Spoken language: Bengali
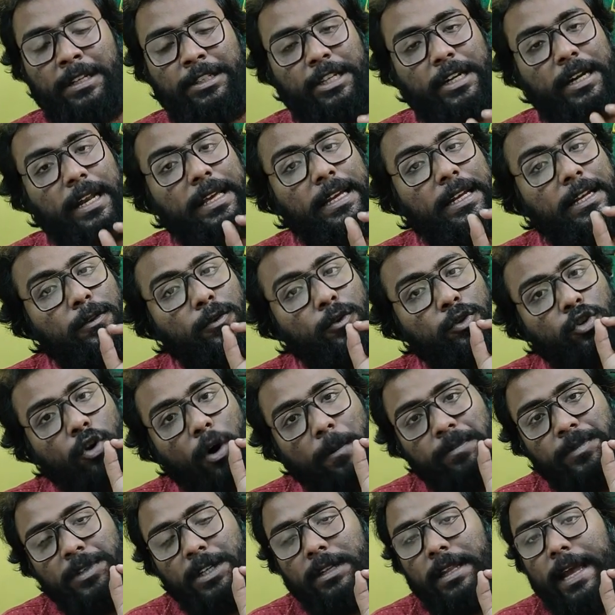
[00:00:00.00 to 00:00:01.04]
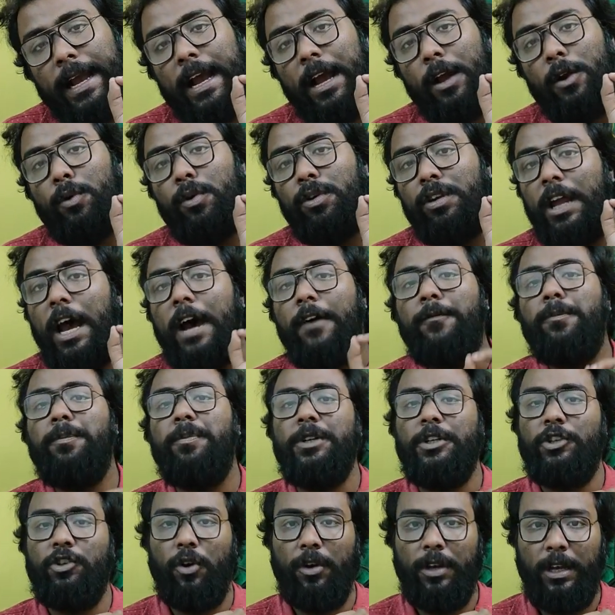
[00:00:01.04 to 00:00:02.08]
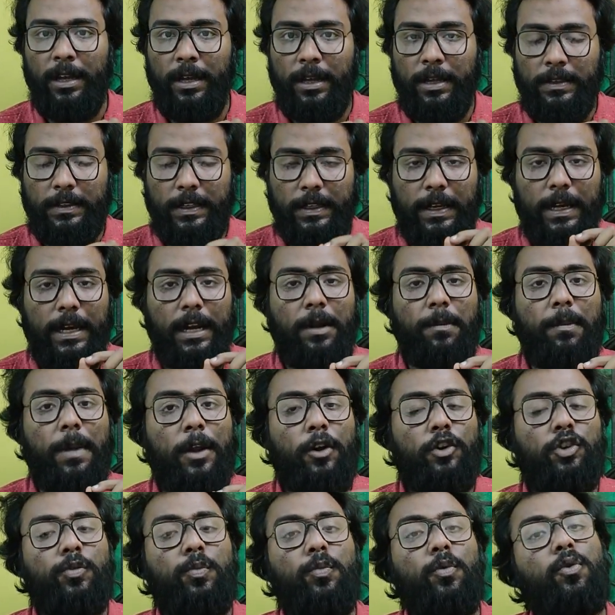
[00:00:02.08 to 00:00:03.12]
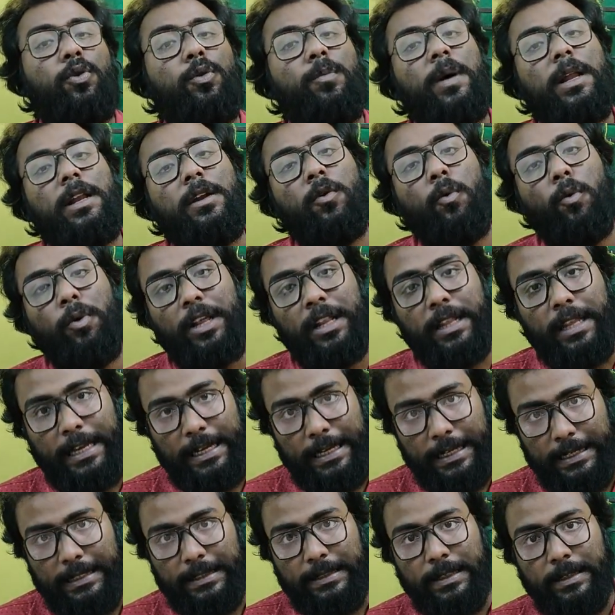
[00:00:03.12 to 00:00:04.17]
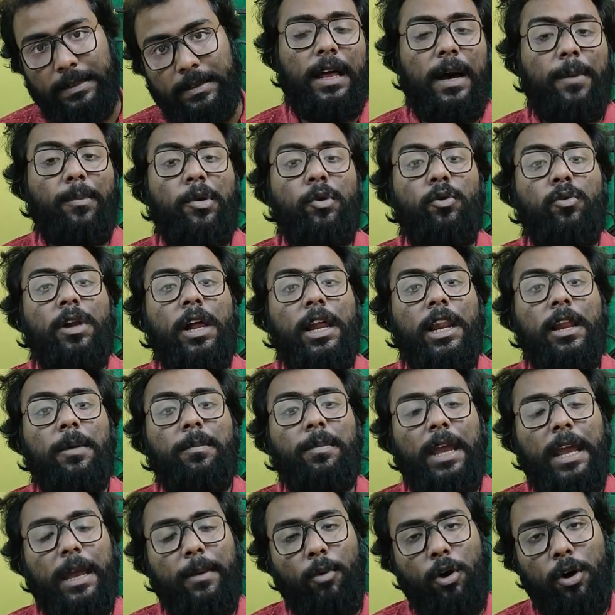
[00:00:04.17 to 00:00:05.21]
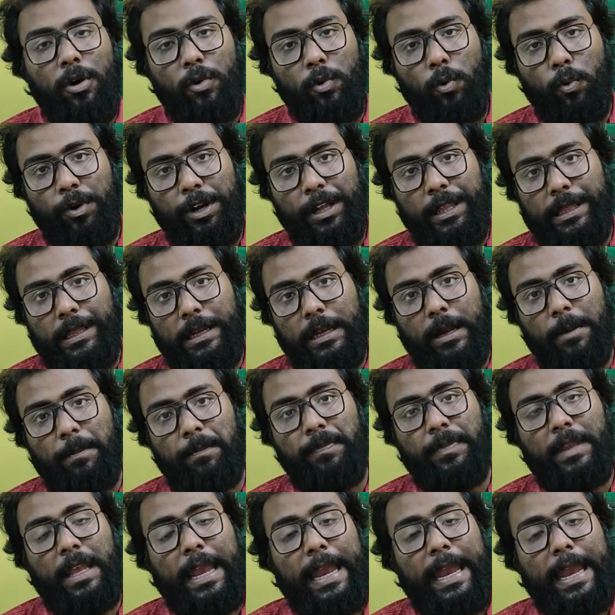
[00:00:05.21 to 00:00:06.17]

সেটাই কিন্তু সবচেয়ে দেখানো টাফ বিষয় যেটা এখানে মানুষ মুকুলপাল করে দেখিয়েছেন সামিউল আলম এবং নূর ইসলাম